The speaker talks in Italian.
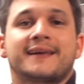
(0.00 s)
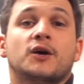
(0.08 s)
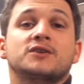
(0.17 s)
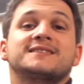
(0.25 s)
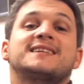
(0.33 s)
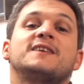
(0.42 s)
che
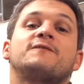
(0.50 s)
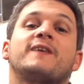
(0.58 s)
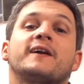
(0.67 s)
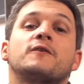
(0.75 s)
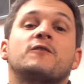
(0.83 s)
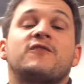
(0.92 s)
cosa ti
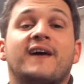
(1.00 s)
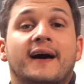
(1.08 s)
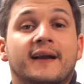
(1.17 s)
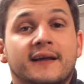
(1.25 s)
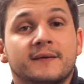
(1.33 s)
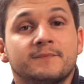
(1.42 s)
fanno
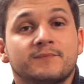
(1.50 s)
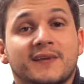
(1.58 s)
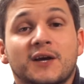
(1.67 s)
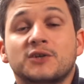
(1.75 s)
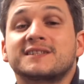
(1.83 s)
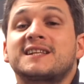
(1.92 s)
fare,
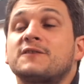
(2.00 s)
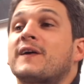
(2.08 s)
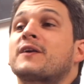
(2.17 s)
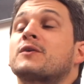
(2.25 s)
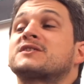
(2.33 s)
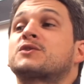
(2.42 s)
che cosa ti
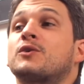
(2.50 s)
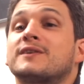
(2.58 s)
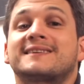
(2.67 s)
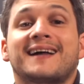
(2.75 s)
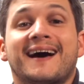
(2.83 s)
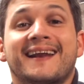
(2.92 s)
fanno
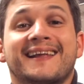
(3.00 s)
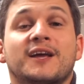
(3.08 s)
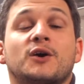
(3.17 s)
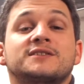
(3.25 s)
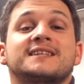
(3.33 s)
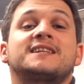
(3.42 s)
ascoltare, che
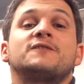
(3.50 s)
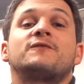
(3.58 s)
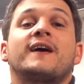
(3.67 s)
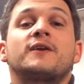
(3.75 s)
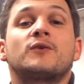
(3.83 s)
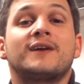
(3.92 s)
cosa ti
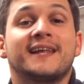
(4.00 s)
fanno